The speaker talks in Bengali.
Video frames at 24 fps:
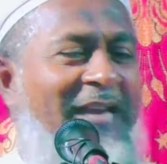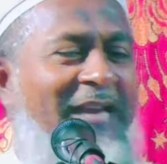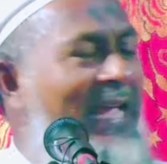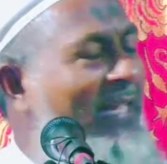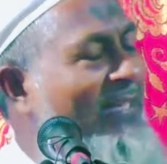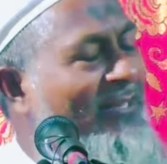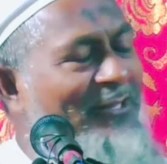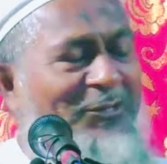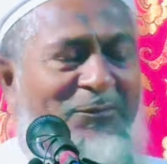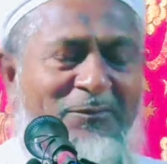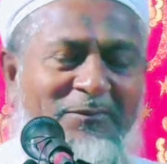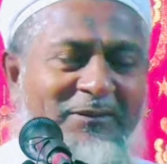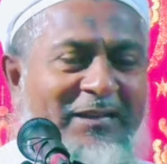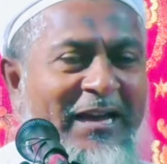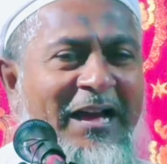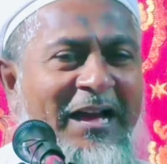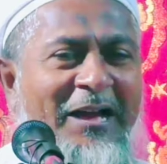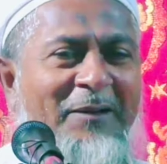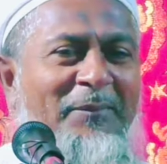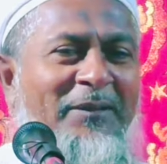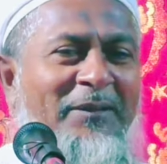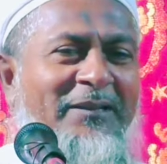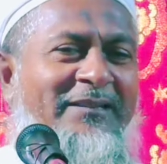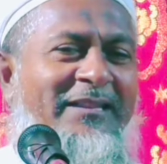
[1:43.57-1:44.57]
একদম
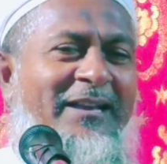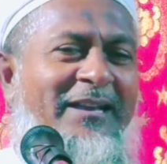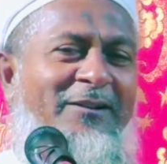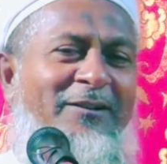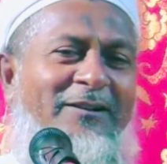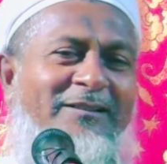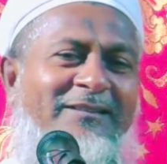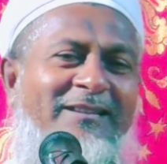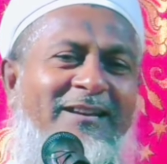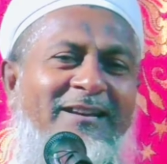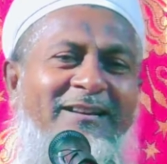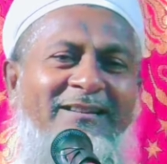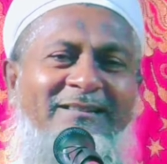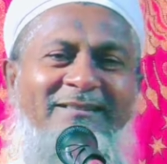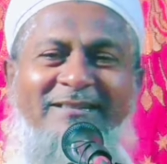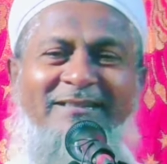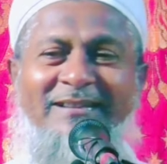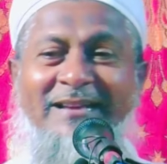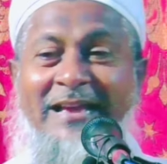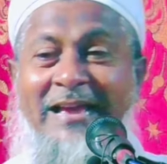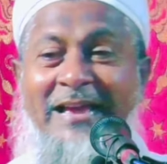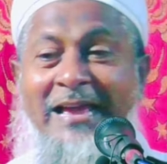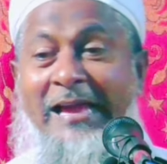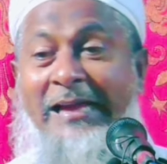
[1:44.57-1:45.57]
ডাহা মিথ্যা কথা
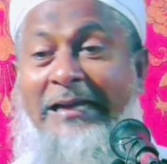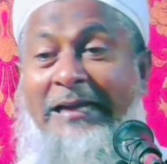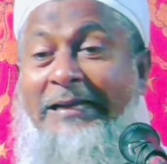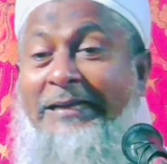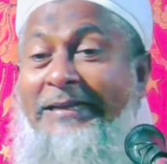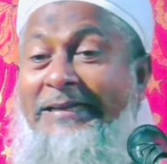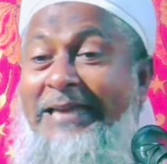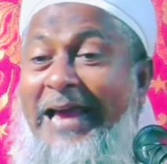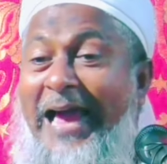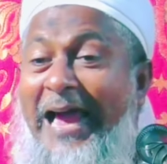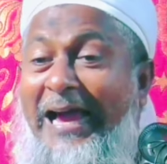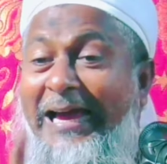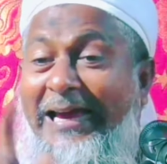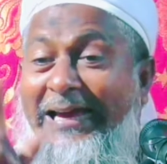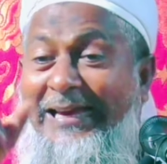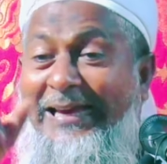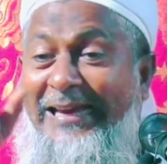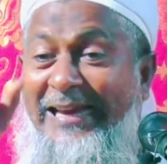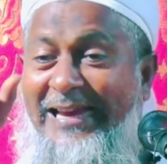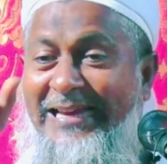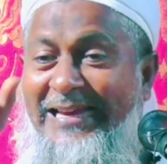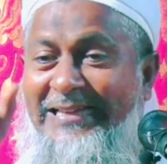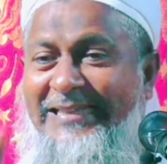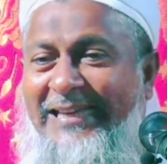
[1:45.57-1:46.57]

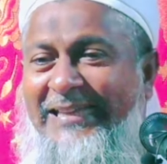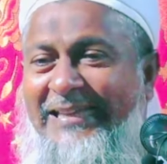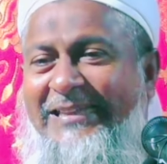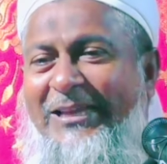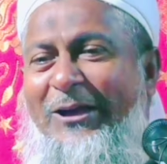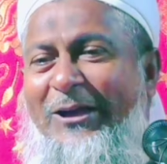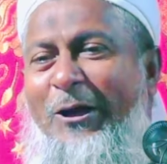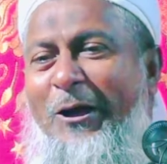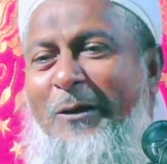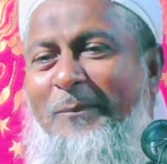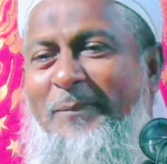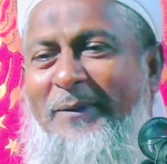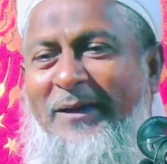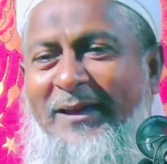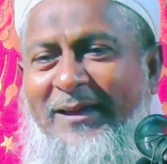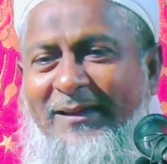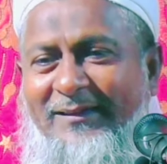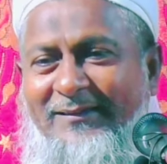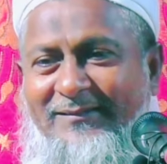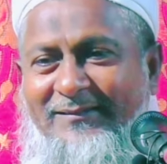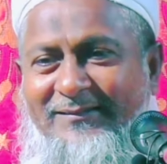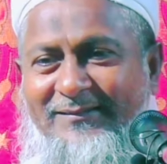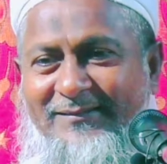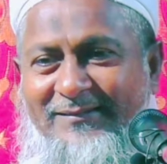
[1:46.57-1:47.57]
ডাকলে যেতে হবে
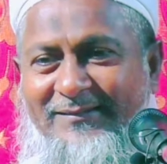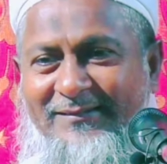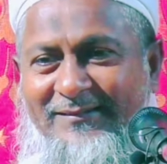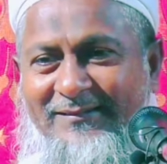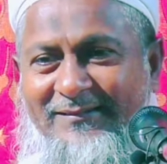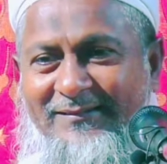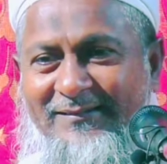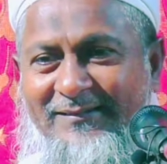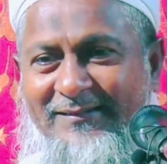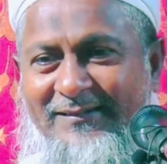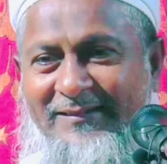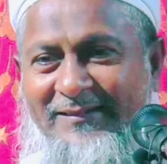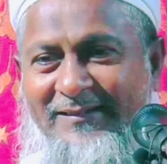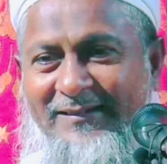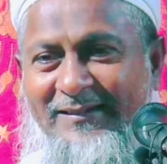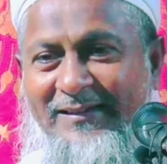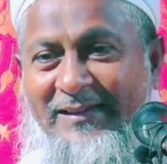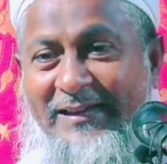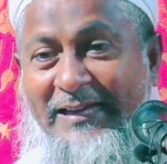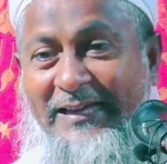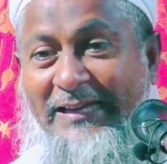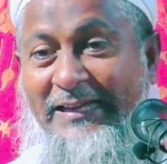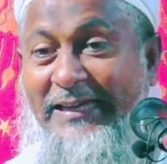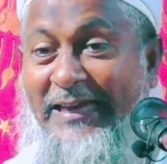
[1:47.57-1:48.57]

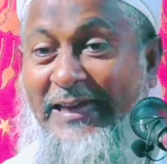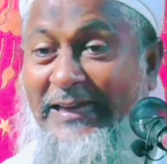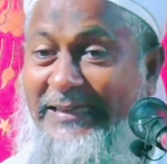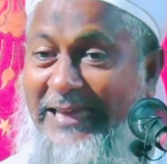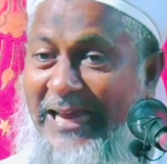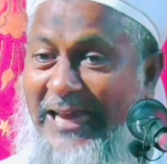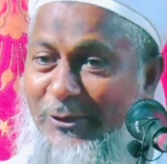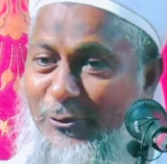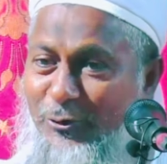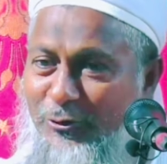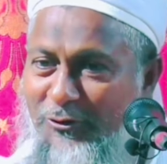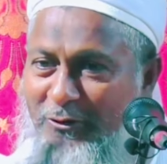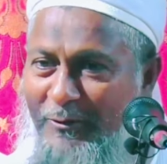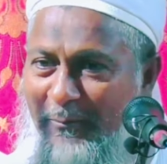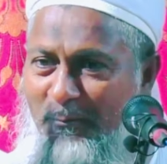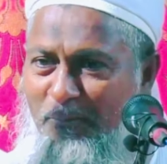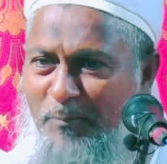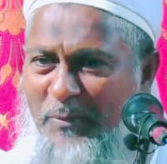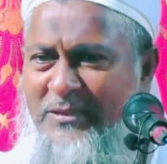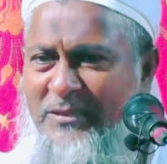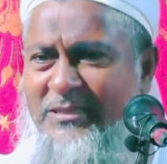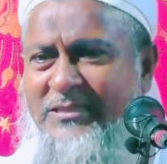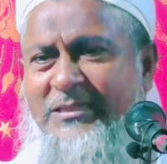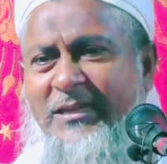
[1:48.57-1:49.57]
এটা যদি
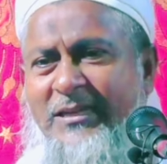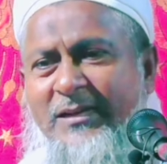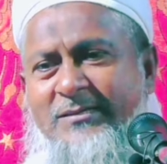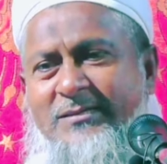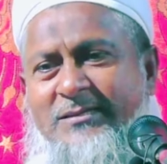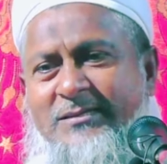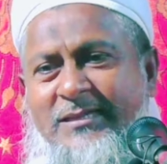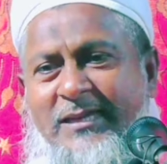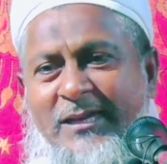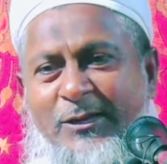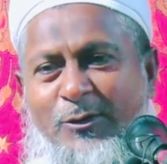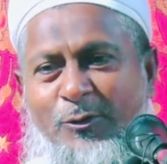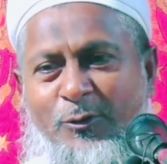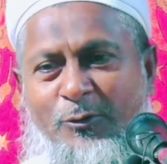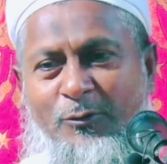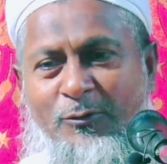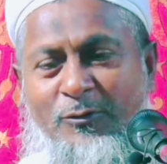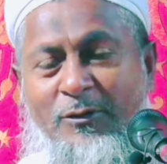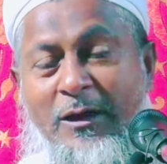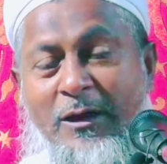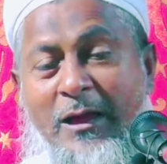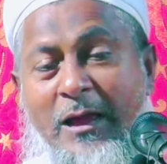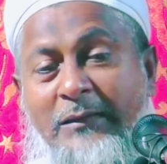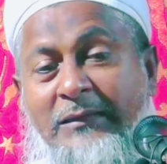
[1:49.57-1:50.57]
বিশ্বাস ছিল
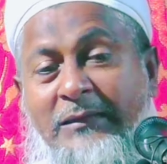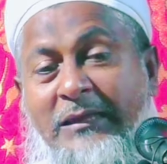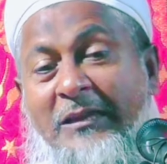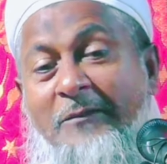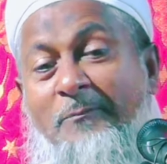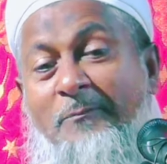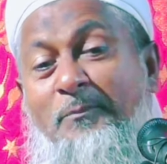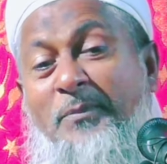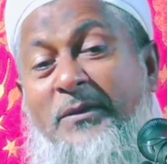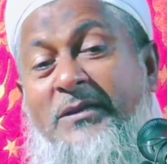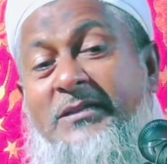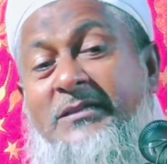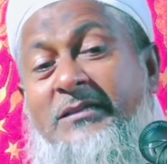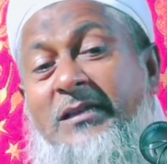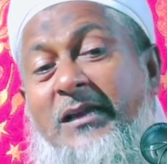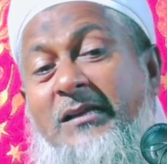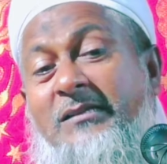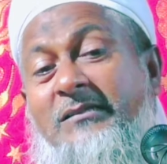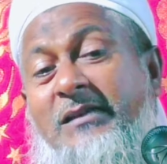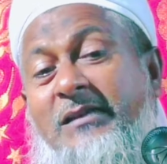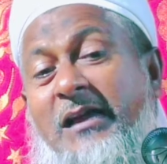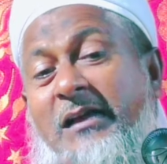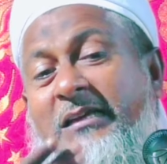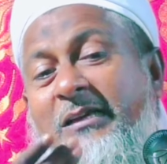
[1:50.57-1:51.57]
তাহলে বিশ্বাস
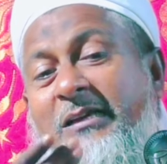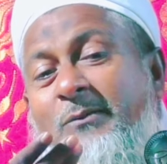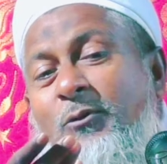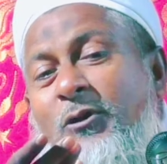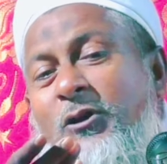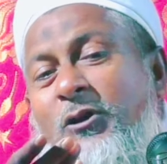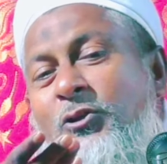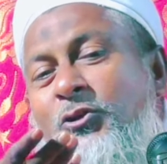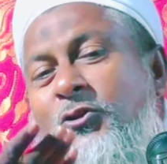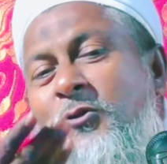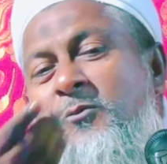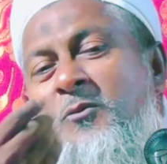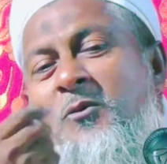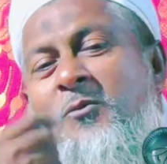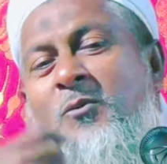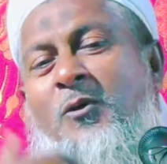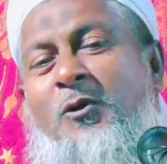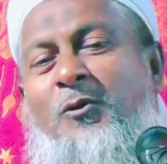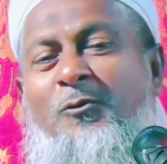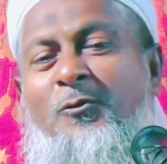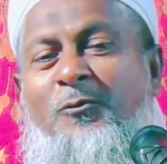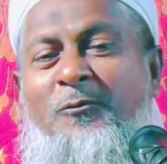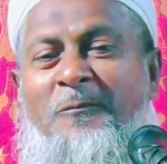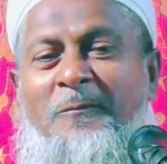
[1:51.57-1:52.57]
কাকে বলে তুমি
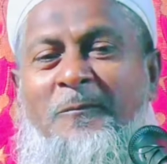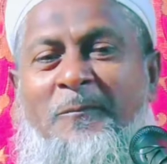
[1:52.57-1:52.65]
বলো